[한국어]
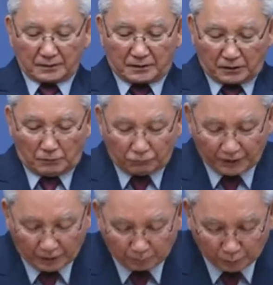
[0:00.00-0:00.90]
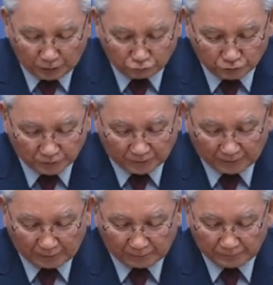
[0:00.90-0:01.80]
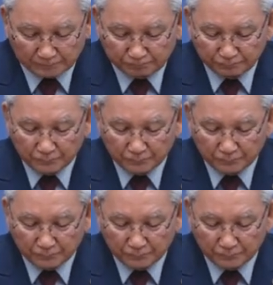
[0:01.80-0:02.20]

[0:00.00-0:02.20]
그걸 우리에게 보여주는 거예요.